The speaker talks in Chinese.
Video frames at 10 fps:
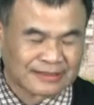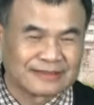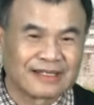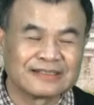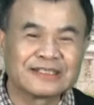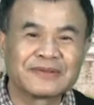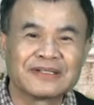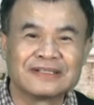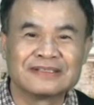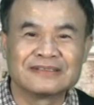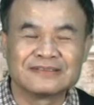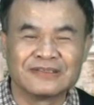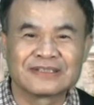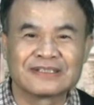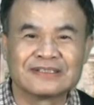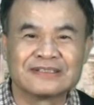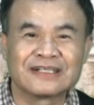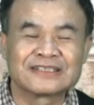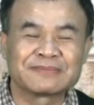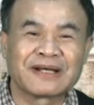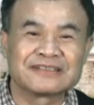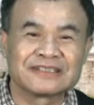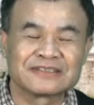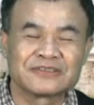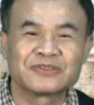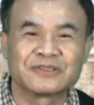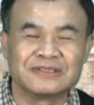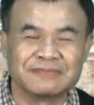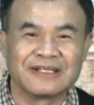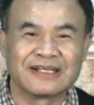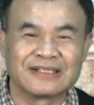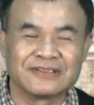那另外呢，有一个二十八星宿里面呢，